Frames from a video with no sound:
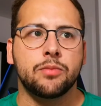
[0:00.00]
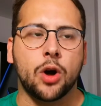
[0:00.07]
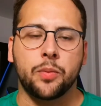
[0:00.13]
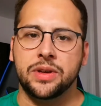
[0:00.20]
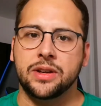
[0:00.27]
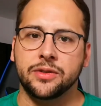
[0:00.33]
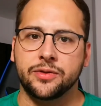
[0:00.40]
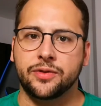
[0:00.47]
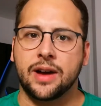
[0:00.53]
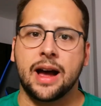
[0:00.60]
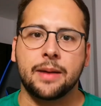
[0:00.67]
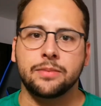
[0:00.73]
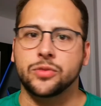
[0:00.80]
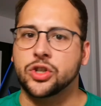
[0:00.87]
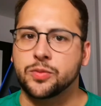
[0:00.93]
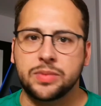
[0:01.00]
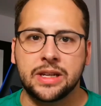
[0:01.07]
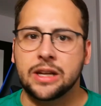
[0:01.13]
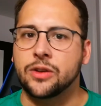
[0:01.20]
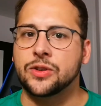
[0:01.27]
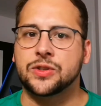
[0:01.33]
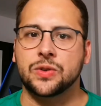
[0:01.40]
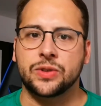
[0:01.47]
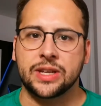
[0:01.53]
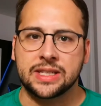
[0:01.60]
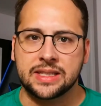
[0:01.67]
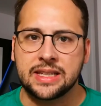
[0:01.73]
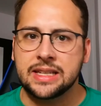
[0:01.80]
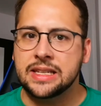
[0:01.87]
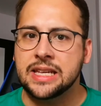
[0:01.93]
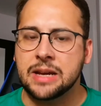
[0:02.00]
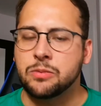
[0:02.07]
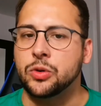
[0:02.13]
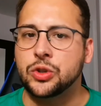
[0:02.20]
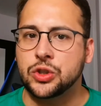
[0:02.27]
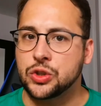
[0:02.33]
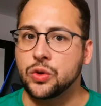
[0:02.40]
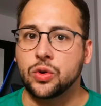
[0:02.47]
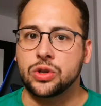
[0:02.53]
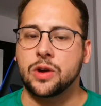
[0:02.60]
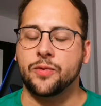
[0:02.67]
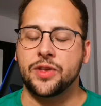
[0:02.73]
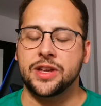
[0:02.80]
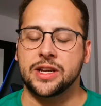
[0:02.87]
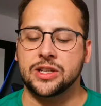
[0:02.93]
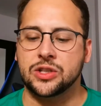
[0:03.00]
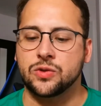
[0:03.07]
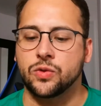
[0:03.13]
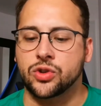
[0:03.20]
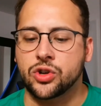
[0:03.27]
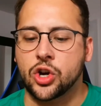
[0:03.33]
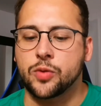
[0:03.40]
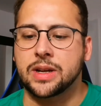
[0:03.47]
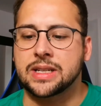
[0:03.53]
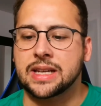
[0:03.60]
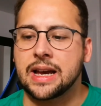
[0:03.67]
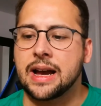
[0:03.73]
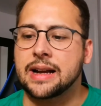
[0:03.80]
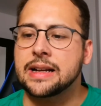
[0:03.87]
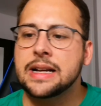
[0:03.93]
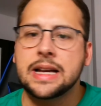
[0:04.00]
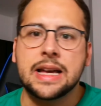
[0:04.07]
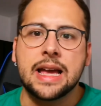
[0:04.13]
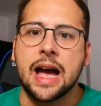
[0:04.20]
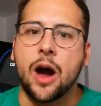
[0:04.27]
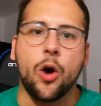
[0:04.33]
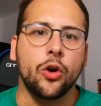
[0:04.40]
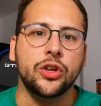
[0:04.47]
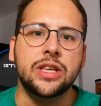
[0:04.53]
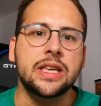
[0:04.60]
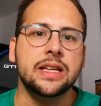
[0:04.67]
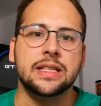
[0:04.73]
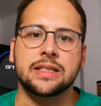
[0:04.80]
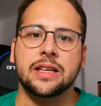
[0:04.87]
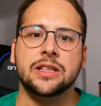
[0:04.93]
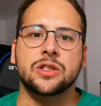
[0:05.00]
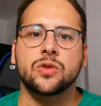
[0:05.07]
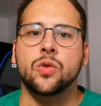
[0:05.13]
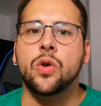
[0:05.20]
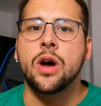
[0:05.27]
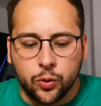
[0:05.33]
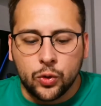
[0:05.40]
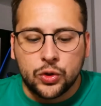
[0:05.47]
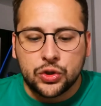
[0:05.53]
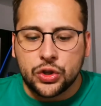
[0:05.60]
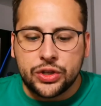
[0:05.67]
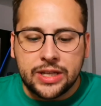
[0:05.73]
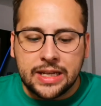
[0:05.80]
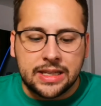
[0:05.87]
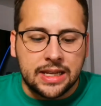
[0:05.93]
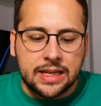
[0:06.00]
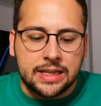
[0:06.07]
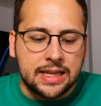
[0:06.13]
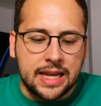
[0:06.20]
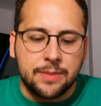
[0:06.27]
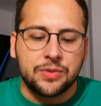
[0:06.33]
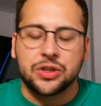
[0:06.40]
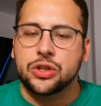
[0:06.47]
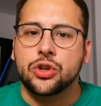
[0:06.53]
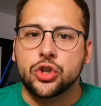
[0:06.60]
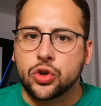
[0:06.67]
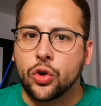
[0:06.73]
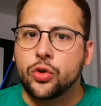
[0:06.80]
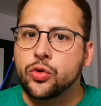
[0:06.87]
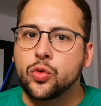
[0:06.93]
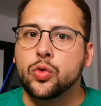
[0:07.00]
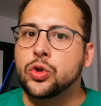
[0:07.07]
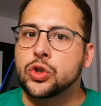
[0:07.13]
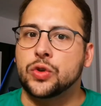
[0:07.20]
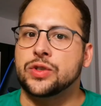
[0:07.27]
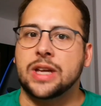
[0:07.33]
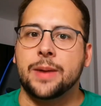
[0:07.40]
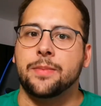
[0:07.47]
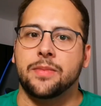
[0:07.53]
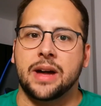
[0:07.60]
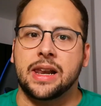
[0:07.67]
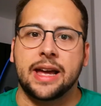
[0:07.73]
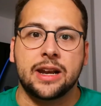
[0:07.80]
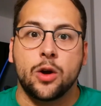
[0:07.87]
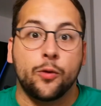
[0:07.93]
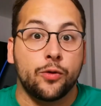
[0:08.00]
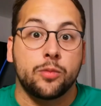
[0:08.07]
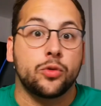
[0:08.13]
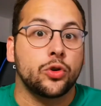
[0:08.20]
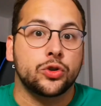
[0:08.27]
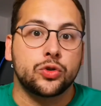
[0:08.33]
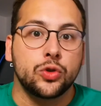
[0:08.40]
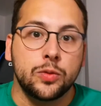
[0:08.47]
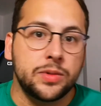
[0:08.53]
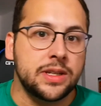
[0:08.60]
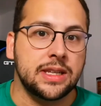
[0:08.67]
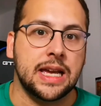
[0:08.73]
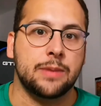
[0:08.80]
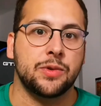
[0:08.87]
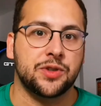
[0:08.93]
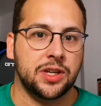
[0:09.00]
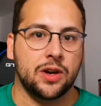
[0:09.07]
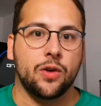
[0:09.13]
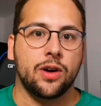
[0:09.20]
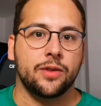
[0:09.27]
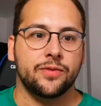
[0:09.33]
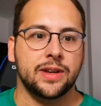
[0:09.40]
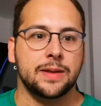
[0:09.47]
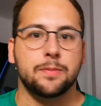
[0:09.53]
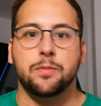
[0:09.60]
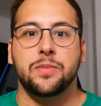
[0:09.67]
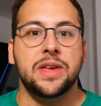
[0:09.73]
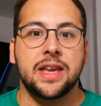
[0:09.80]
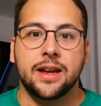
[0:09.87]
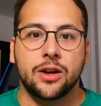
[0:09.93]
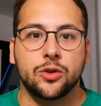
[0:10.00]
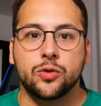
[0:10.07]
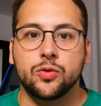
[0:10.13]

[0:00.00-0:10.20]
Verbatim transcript: poppige Farben spielen und so, dass die die Emotionen auf dich als Zuschauer übertragen. Auch hier ist das so, es funktioniert in dem Sinne schon gut zusammen. Allein auch vom Kostümdesign muss ich auch erwähnen. Mega